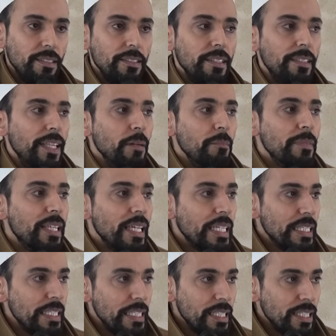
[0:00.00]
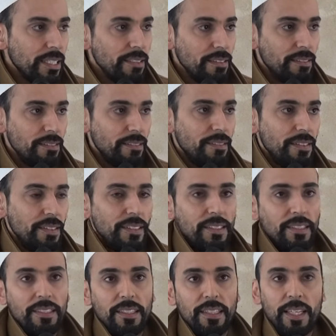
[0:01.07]
des termes techniques
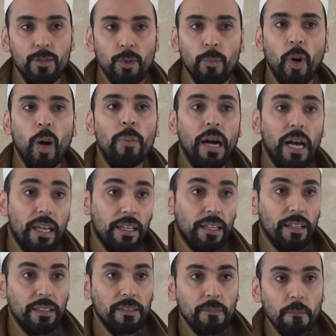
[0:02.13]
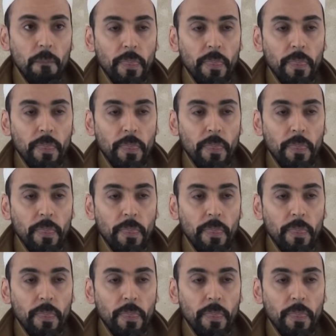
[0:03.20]
qui sont propres à elle.